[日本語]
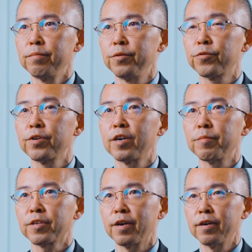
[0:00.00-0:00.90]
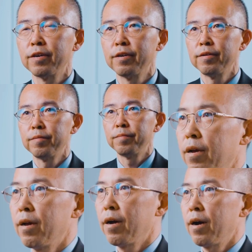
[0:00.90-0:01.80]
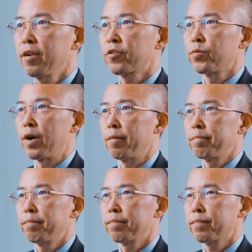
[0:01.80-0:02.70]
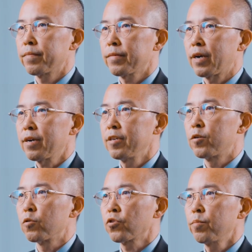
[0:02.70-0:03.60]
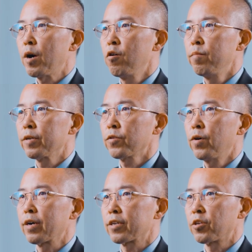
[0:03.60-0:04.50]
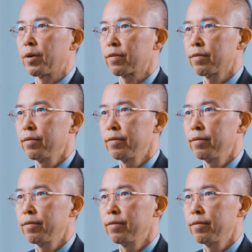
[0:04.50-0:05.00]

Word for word: 魅力がありましたアレスは高いコストパフォーマンスを発揮します